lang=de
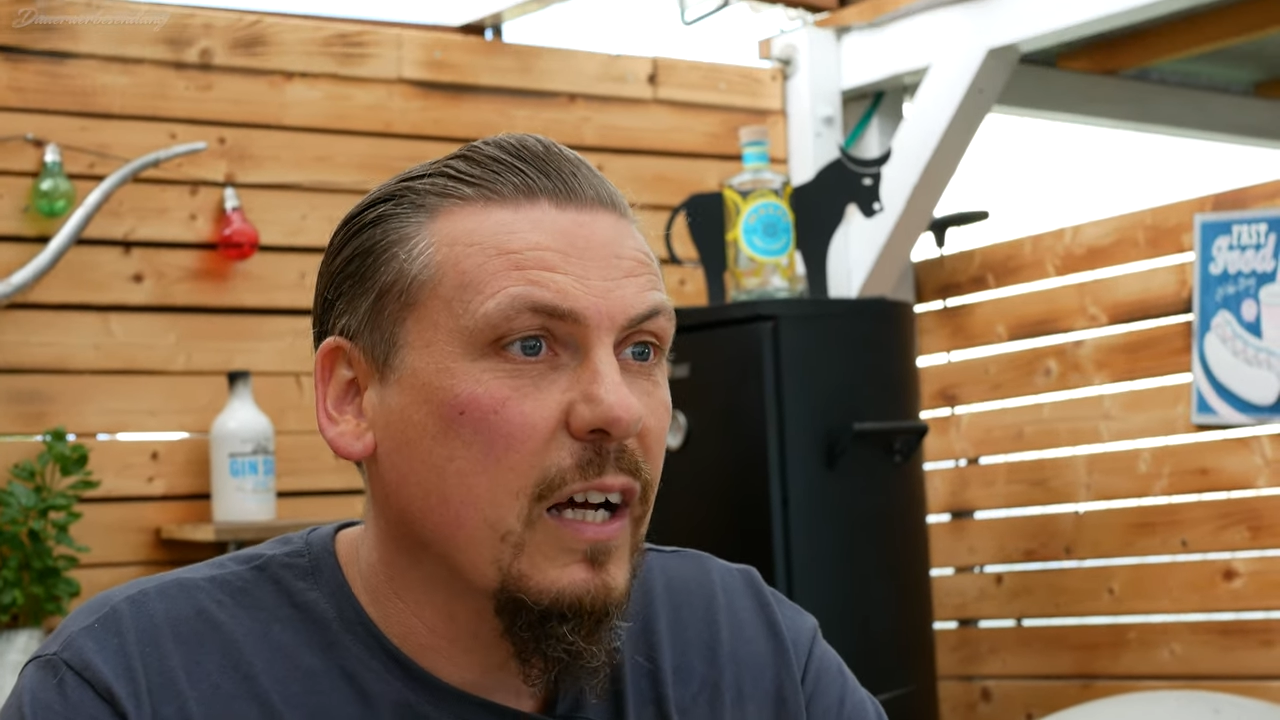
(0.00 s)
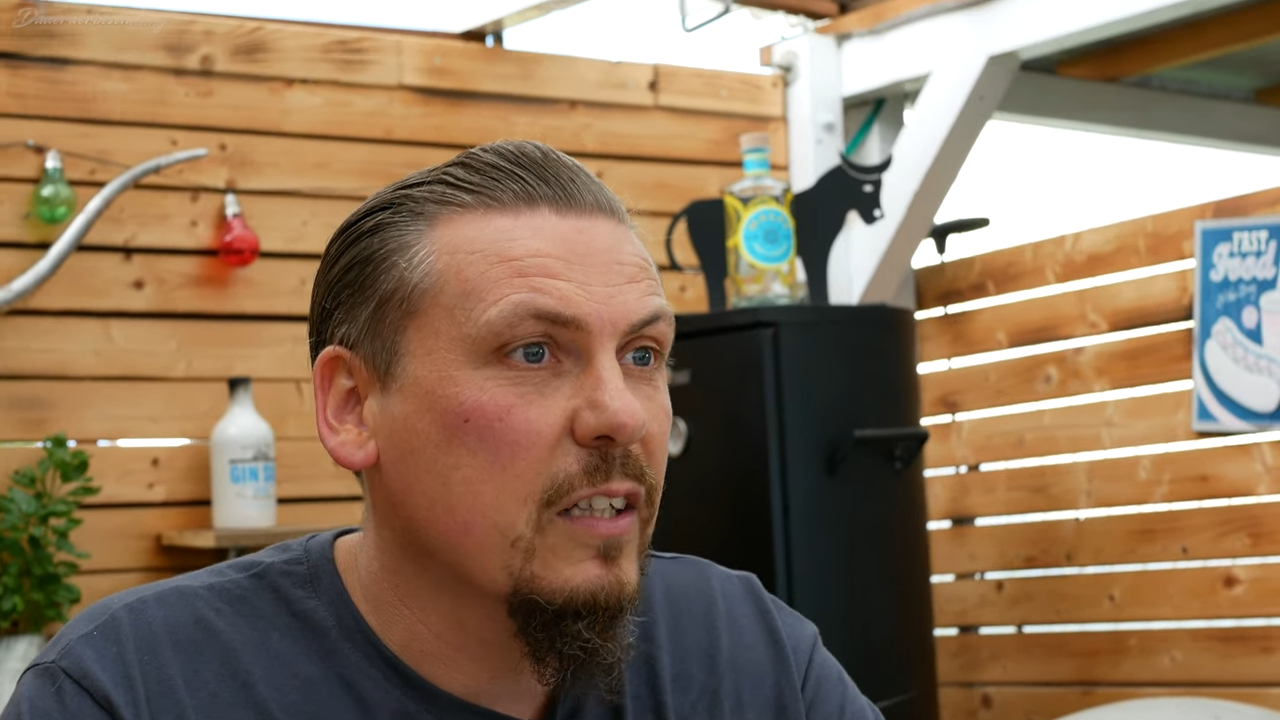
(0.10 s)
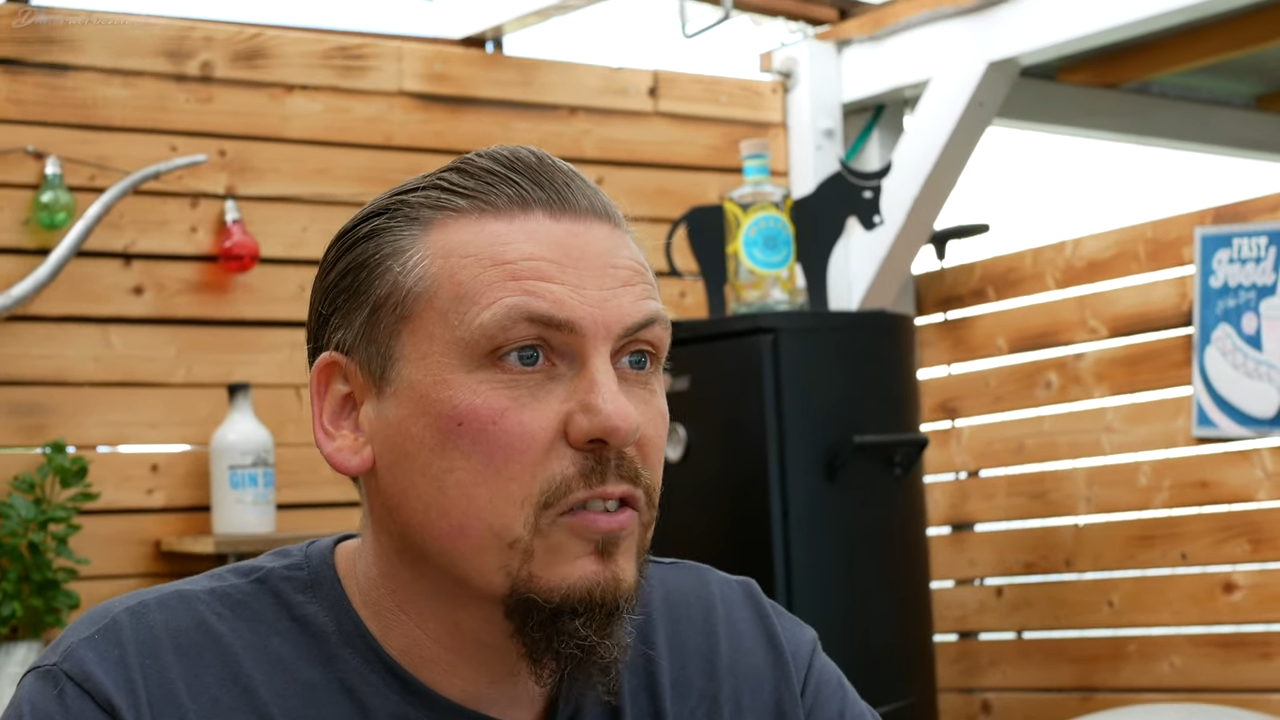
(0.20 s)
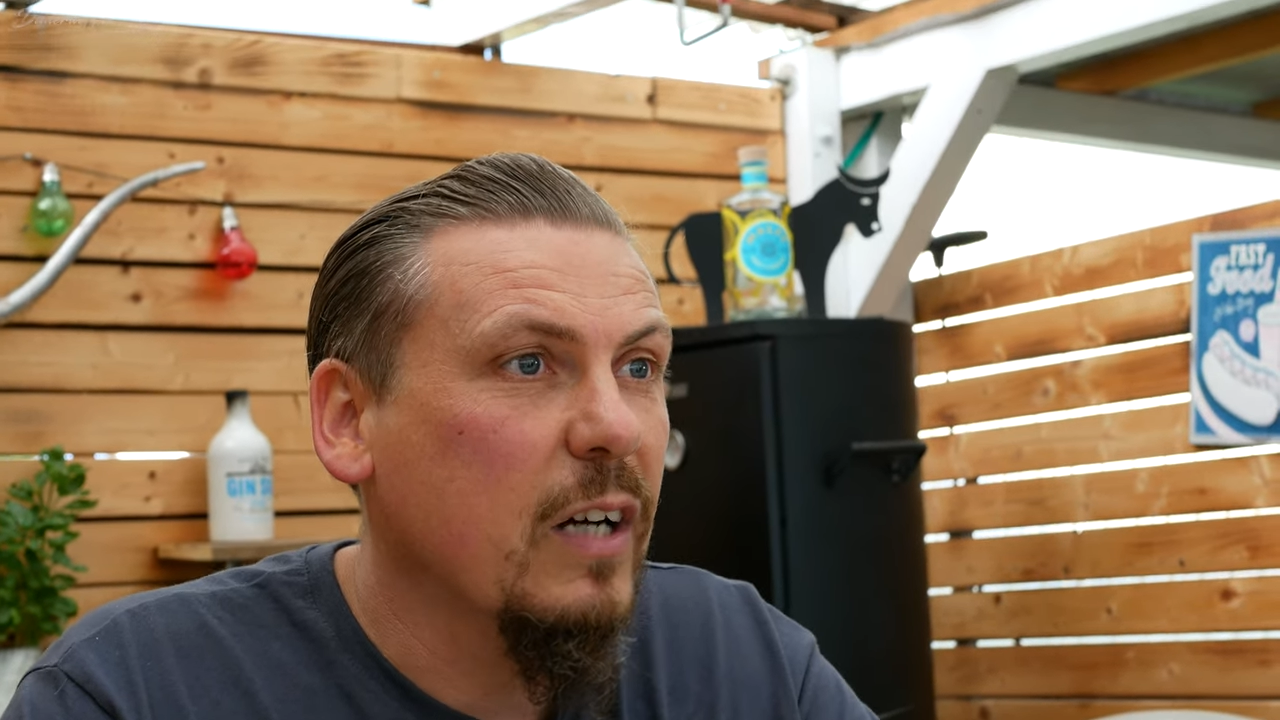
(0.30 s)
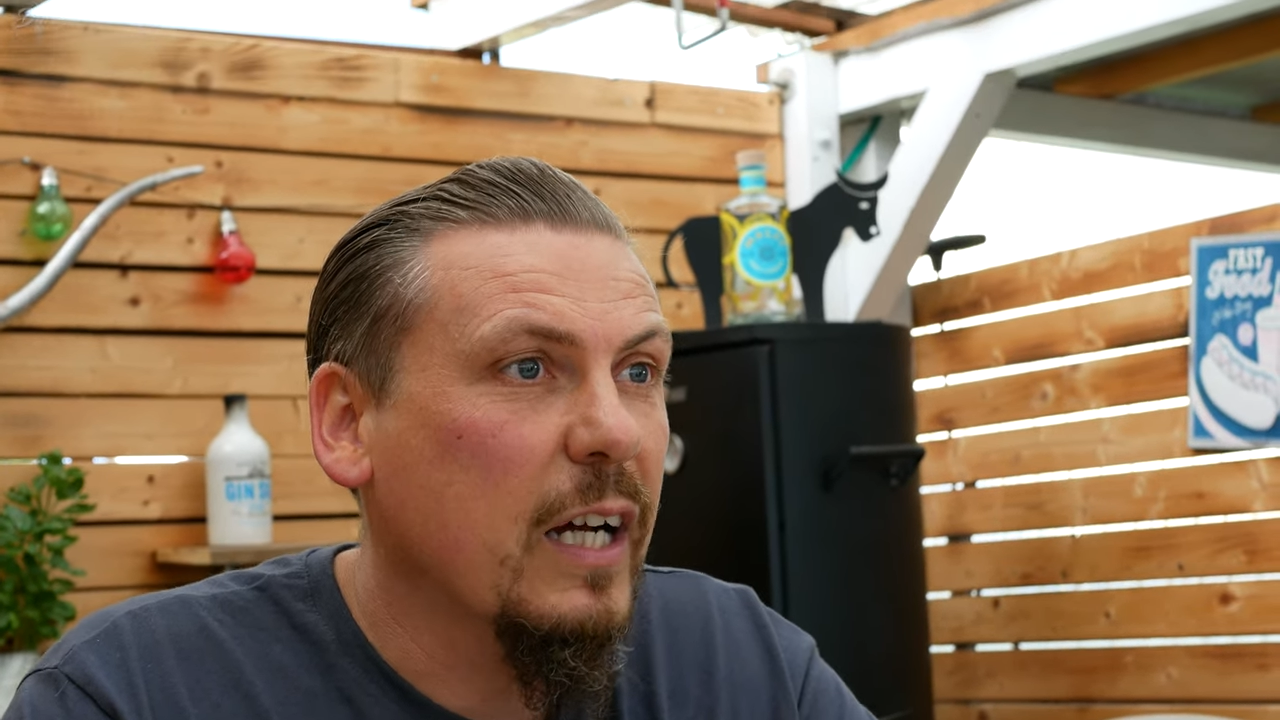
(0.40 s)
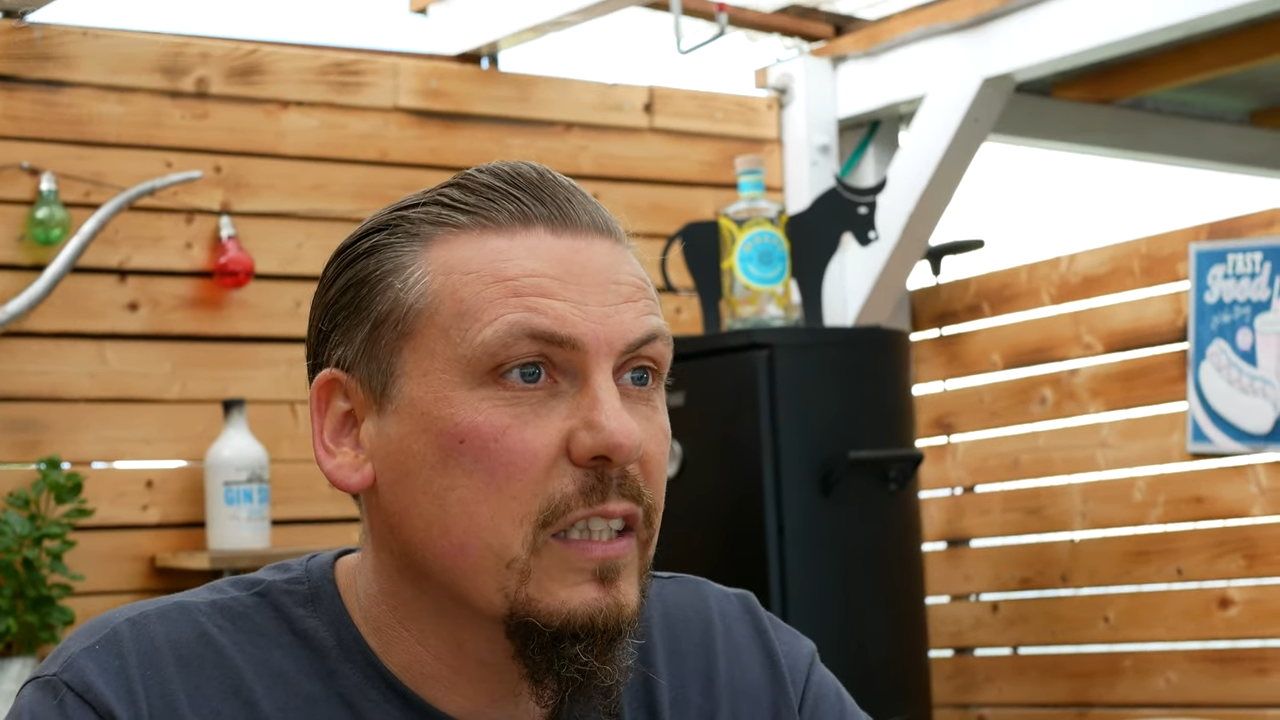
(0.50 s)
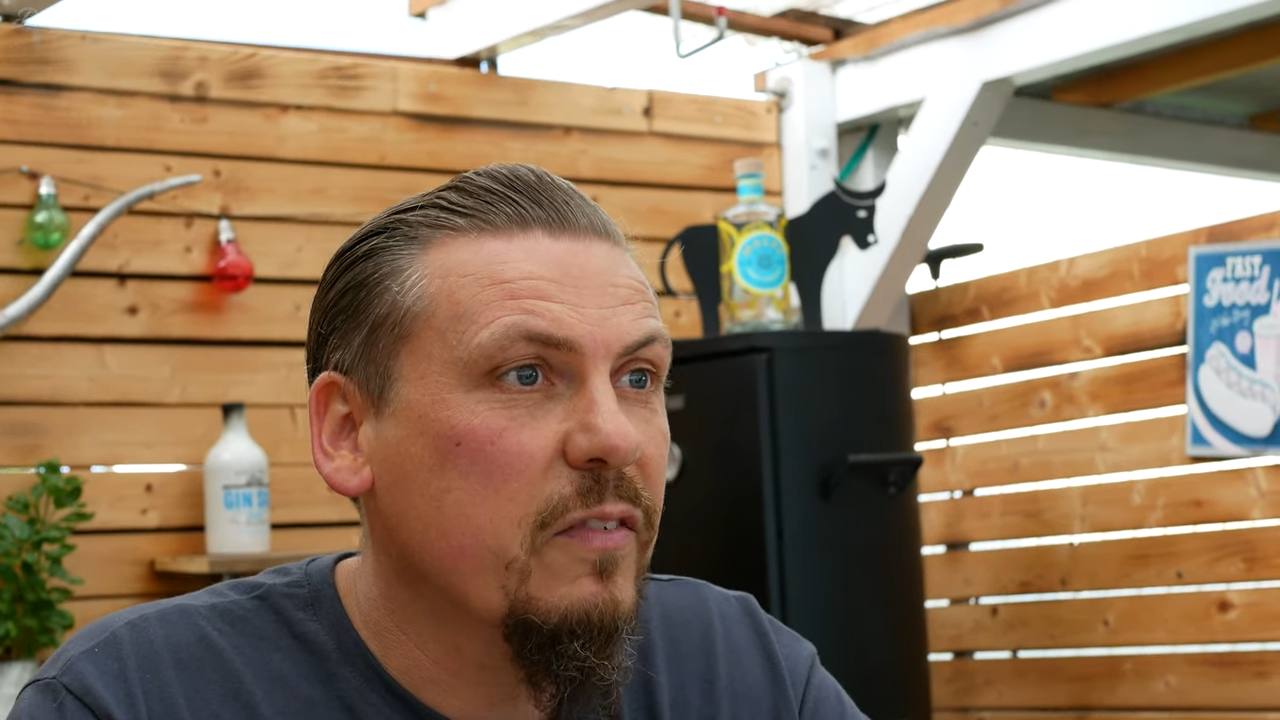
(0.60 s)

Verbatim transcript: hast du ein,